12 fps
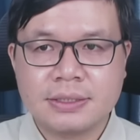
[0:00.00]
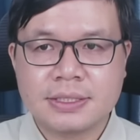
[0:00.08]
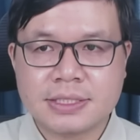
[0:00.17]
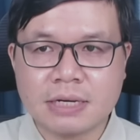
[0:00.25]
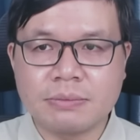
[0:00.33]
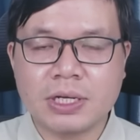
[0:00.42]

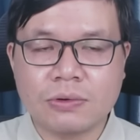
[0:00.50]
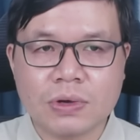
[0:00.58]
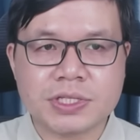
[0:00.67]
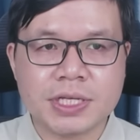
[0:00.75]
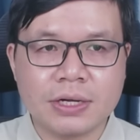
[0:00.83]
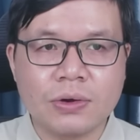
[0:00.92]
trong một cái
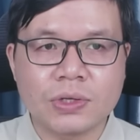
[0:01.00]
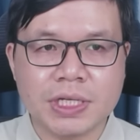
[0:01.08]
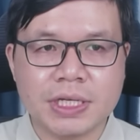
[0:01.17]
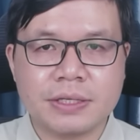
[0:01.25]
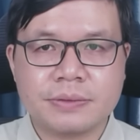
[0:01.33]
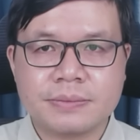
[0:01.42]
cuộc chiến đô
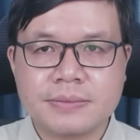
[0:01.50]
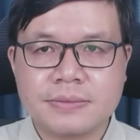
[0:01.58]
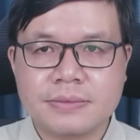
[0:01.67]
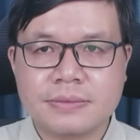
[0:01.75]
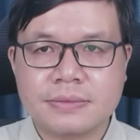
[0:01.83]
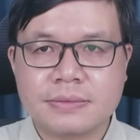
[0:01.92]
thị
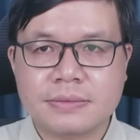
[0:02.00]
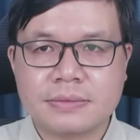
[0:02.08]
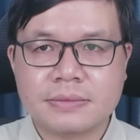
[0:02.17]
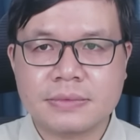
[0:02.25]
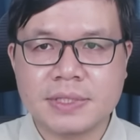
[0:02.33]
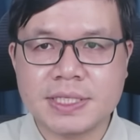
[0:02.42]

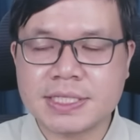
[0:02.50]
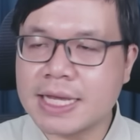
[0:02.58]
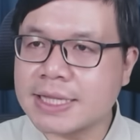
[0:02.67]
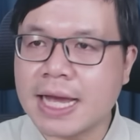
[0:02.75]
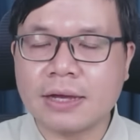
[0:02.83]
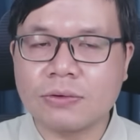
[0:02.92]
thì
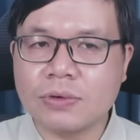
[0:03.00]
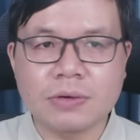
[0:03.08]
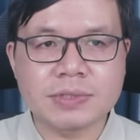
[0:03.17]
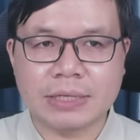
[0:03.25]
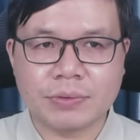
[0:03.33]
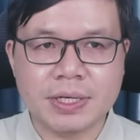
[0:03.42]
xe tăng cũng
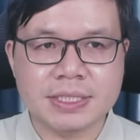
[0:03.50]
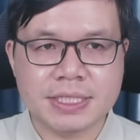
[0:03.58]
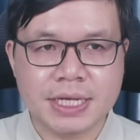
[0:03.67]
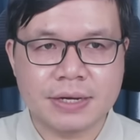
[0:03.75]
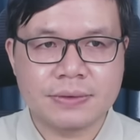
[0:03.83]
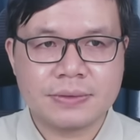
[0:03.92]
không giải quyết được gì
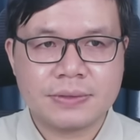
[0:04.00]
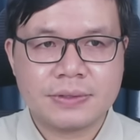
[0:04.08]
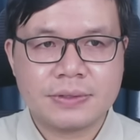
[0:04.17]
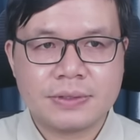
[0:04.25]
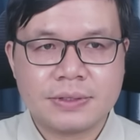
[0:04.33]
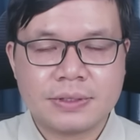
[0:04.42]
nhiều.
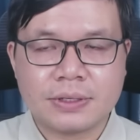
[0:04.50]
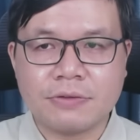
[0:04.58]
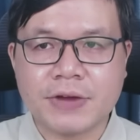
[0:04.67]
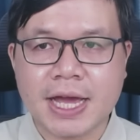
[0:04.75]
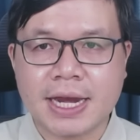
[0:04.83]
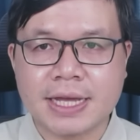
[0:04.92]
Nó
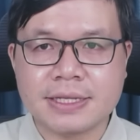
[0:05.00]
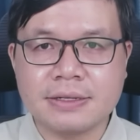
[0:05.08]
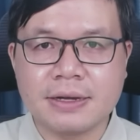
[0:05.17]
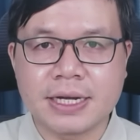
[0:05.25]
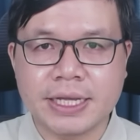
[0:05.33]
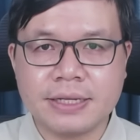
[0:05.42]
phải là những
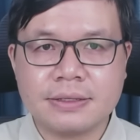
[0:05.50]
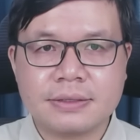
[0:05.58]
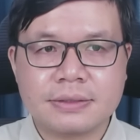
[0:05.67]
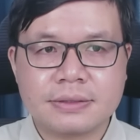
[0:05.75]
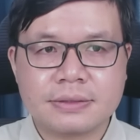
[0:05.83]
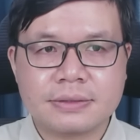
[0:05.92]
người lính
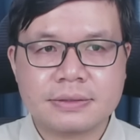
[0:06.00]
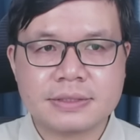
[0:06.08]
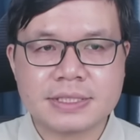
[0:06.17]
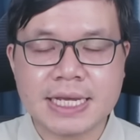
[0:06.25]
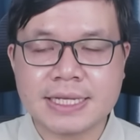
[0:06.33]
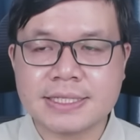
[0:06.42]

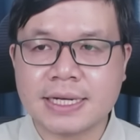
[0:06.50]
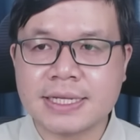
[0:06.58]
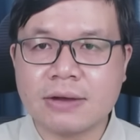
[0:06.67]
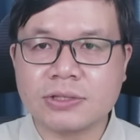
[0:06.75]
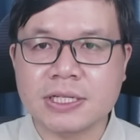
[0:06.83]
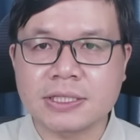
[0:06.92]
giành giật
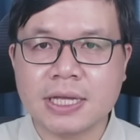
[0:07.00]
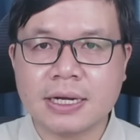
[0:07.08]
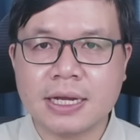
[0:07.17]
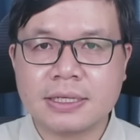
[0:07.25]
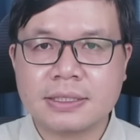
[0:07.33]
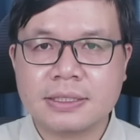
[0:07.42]
nhau từng tấc
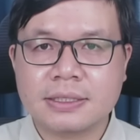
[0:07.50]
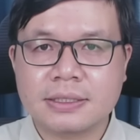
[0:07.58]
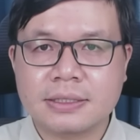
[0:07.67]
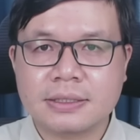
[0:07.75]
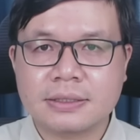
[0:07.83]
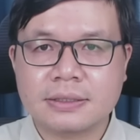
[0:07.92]
đất.
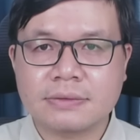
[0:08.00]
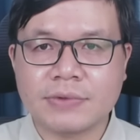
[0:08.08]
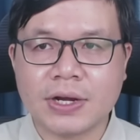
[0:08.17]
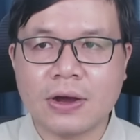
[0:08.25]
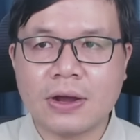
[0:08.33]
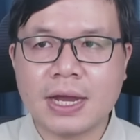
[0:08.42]

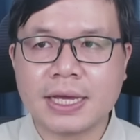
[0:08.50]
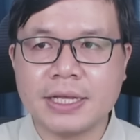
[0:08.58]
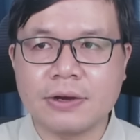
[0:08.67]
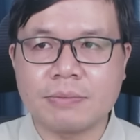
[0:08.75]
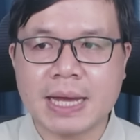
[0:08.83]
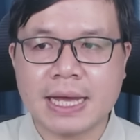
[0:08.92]
Và đó là cái
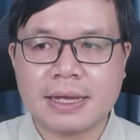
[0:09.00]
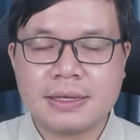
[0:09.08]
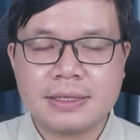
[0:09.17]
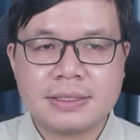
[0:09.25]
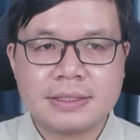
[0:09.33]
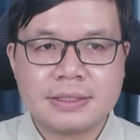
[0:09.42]
điều mà
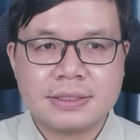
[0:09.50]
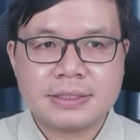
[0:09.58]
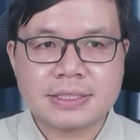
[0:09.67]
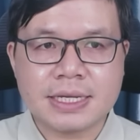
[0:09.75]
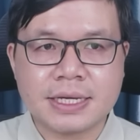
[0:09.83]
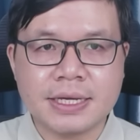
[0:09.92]

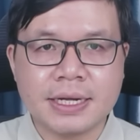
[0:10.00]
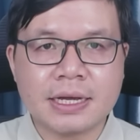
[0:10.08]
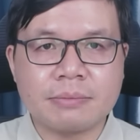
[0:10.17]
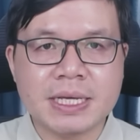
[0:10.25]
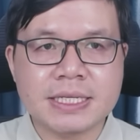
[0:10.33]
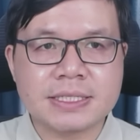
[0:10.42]
sẽ khiến
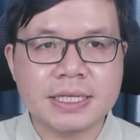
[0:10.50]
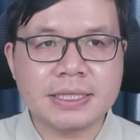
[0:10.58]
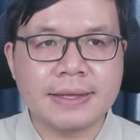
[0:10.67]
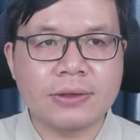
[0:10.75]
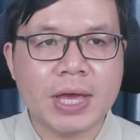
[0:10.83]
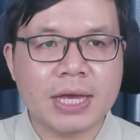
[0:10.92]
các binh sĩ
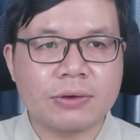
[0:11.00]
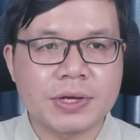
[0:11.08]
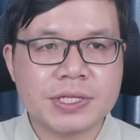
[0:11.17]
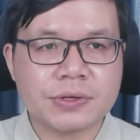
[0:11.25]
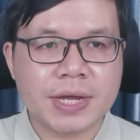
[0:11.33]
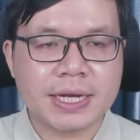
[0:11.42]
tinh nhuệ của
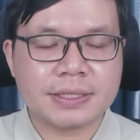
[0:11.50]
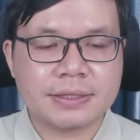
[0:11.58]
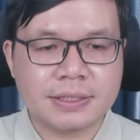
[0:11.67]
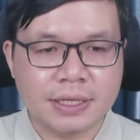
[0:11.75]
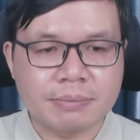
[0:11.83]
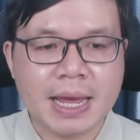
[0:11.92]
Israel
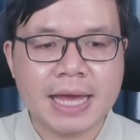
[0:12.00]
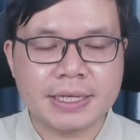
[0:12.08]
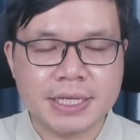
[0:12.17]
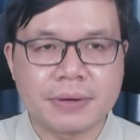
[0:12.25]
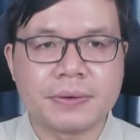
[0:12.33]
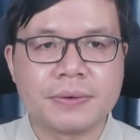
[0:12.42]
thiệt mạng
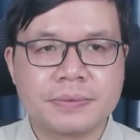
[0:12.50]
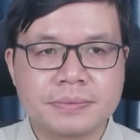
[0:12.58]
nhiều.